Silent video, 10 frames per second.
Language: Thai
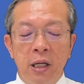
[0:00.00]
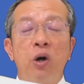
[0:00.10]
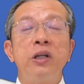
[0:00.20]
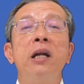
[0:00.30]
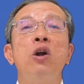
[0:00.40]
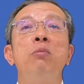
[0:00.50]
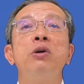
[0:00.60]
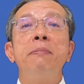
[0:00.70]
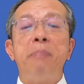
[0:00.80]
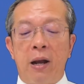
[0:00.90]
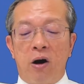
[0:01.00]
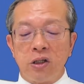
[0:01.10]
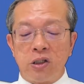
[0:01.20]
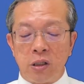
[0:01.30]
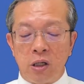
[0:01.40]
เพราะฉะนั้นโรมบทที่8ข้อ
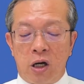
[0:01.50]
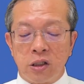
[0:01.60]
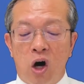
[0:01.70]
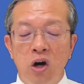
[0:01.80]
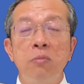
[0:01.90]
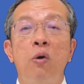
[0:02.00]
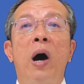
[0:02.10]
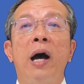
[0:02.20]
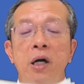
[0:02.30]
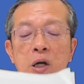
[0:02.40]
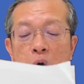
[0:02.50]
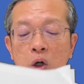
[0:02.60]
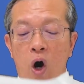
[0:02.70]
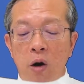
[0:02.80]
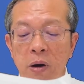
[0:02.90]
ข้อ2ที่บอกว่า กฎ
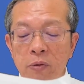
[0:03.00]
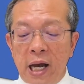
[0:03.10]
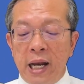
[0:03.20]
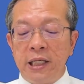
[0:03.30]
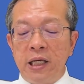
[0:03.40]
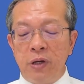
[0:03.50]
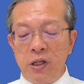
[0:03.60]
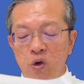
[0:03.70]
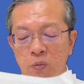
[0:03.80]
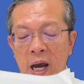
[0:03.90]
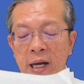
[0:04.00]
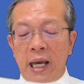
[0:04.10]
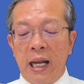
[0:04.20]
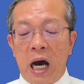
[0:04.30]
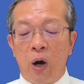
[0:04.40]
ของพระวิญญาณแห่งชีวิตอยู่ภายใน
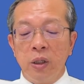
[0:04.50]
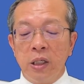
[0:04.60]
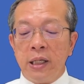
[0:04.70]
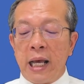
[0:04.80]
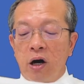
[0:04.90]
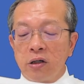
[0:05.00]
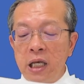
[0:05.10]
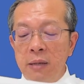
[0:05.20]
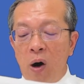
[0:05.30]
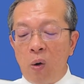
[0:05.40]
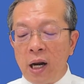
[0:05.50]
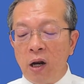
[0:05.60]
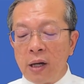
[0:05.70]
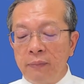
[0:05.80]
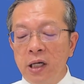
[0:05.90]
เรา ในข้อ 4 บอกว่า
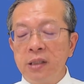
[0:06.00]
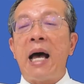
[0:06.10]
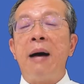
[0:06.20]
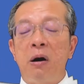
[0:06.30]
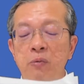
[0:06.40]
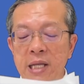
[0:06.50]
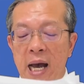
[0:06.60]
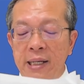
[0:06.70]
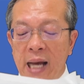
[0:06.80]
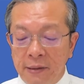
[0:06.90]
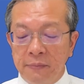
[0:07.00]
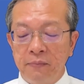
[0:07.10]
เราดำเนินตามพระวิญญาณนั้น